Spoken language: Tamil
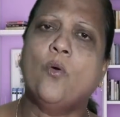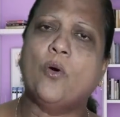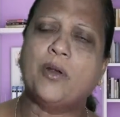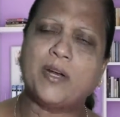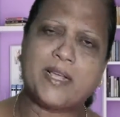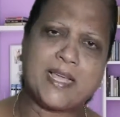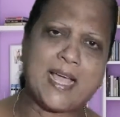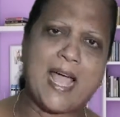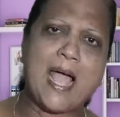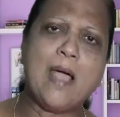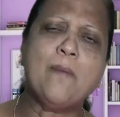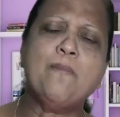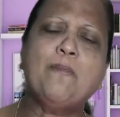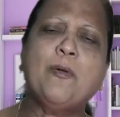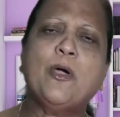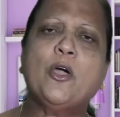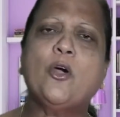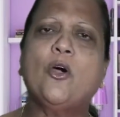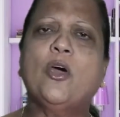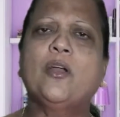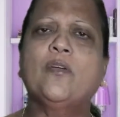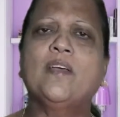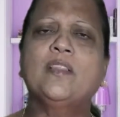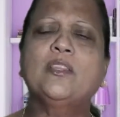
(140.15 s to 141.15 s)
ஒரு
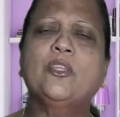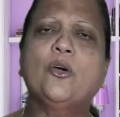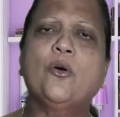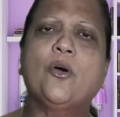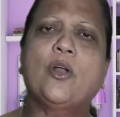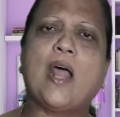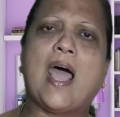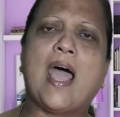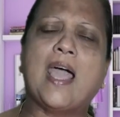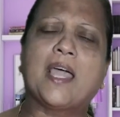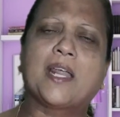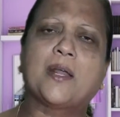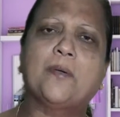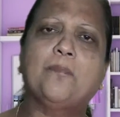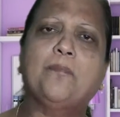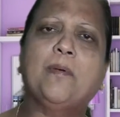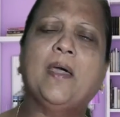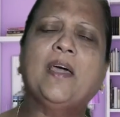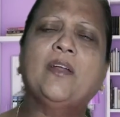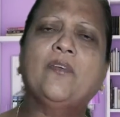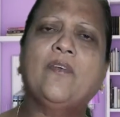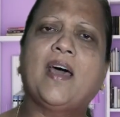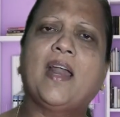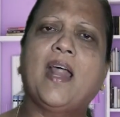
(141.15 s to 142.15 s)
கேம்புக்கு ஒரு வந்து ஒரு ஆயிரம் பேர்